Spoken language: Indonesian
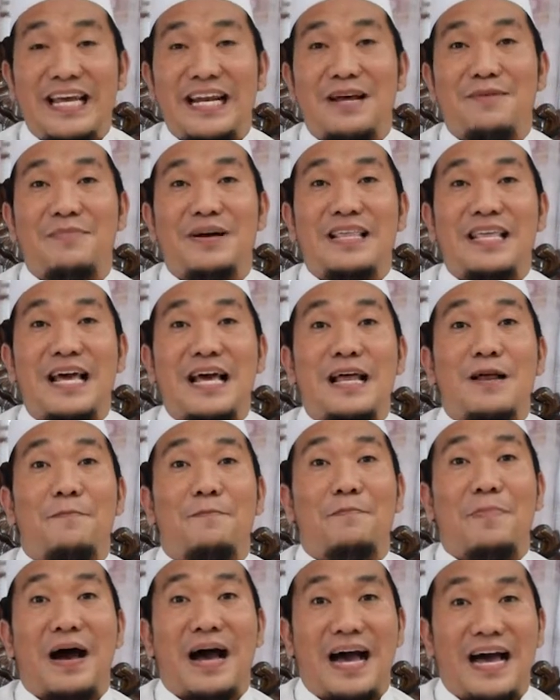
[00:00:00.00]
yang namanya
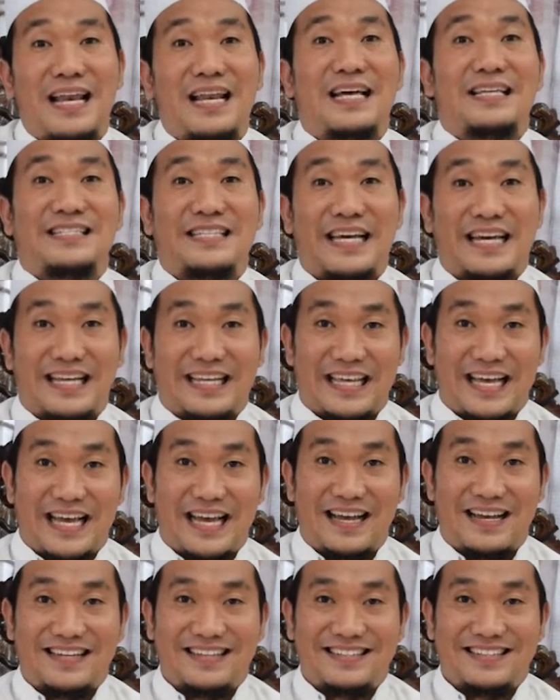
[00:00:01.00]
pahala jariah.
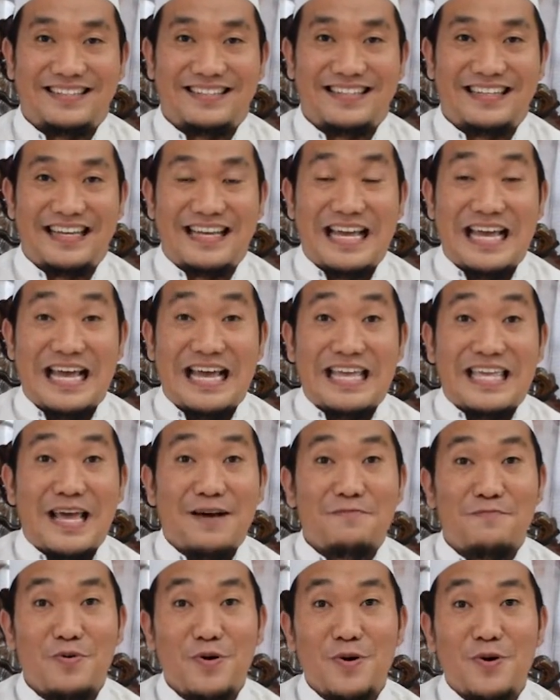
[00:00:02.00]

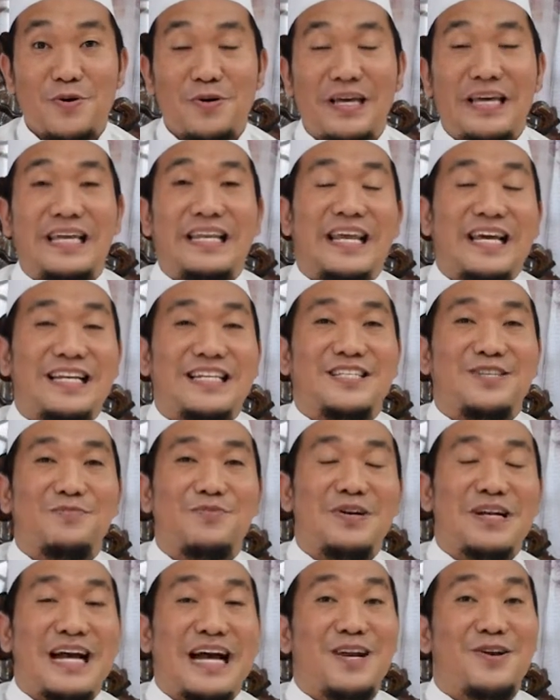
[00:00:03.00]
Yang buruk ini yang
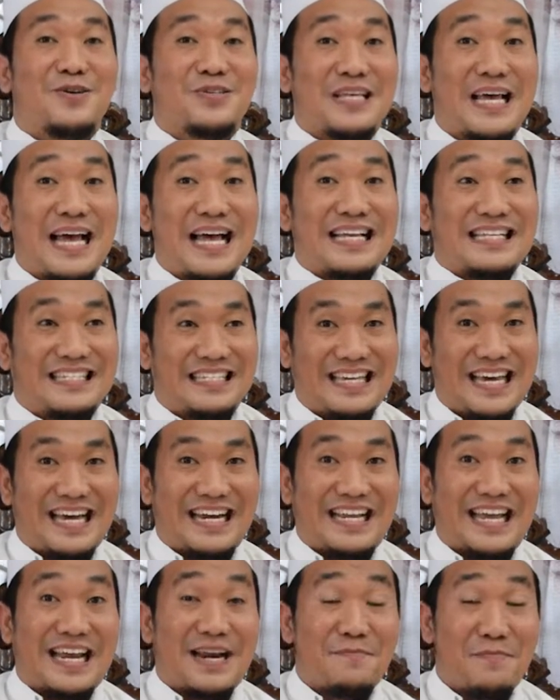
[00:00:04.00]
disebut dengan dosa
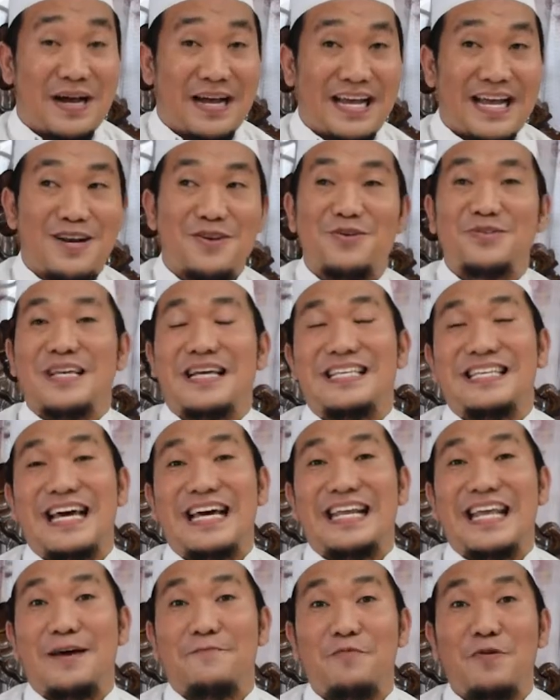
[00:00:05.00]
jariah. Maka dosa
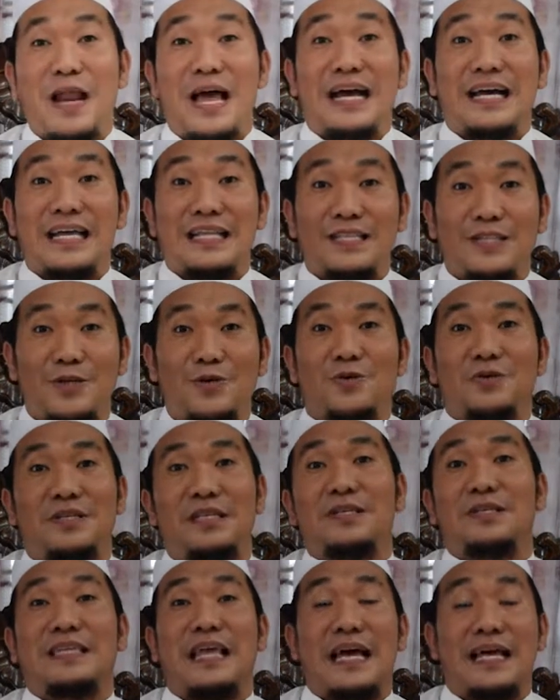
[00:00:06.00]
jariah pun akan terus
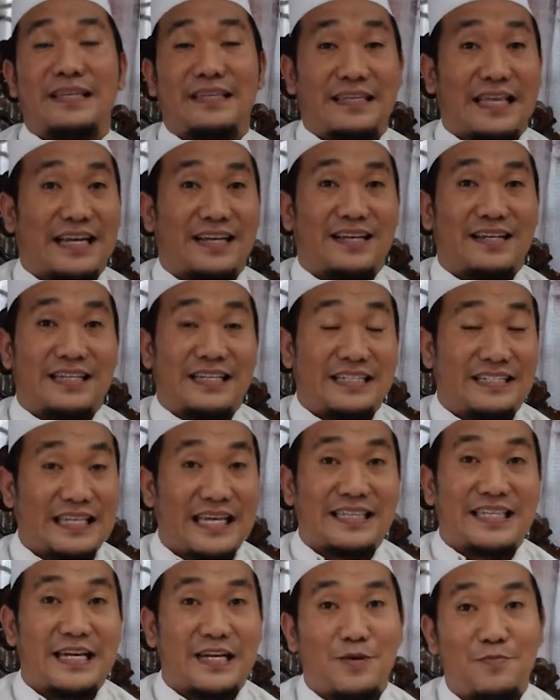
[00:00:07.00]
dicatat,
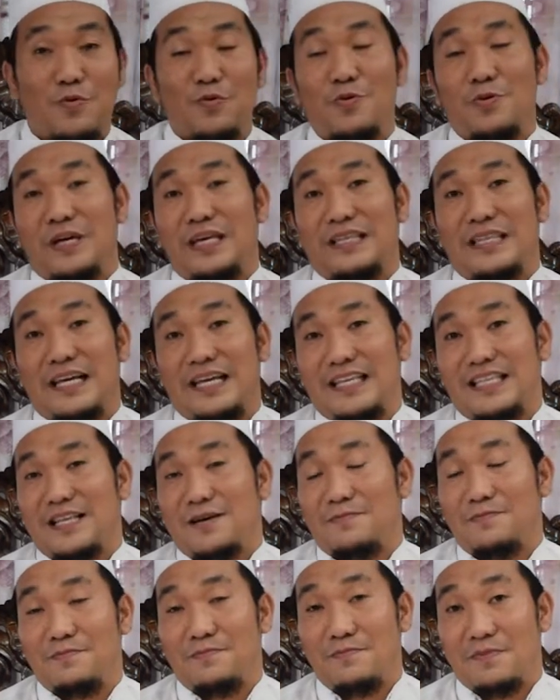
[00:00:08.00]
dicatat di buku kita
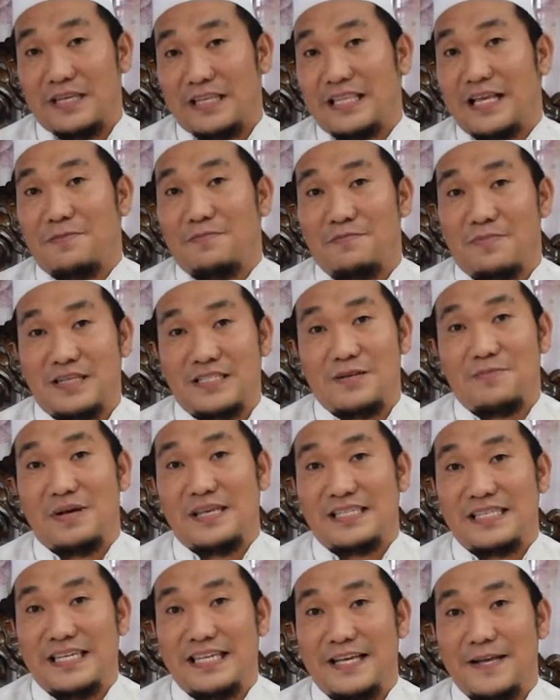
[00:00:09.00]
kita kita
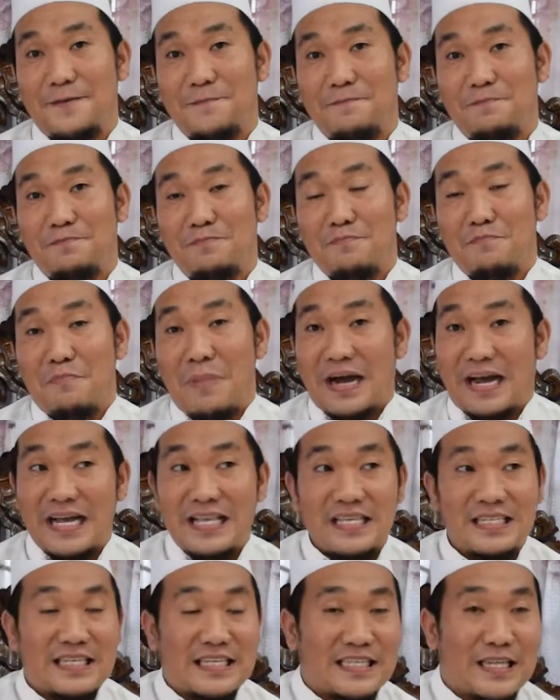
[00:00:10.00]
masing-masing.
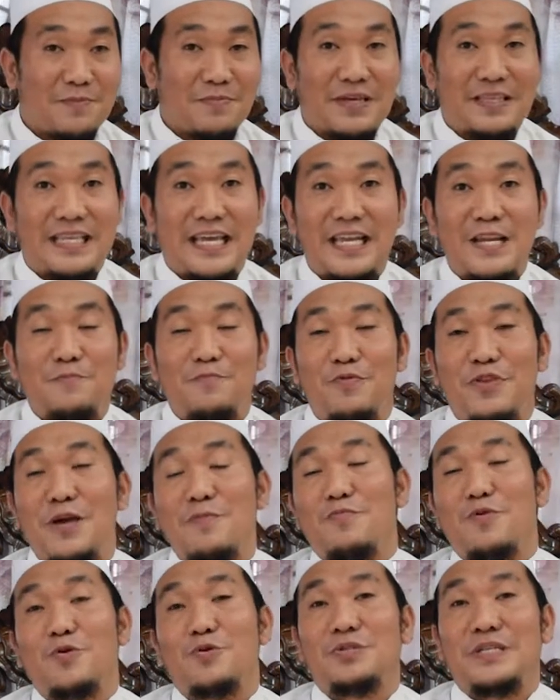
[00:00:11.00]
Makanya setiap kita ini
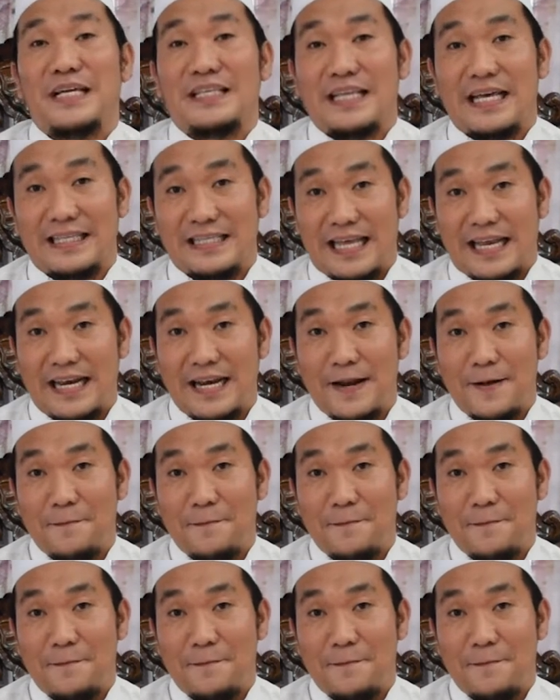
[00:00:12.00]
punya buku catatan.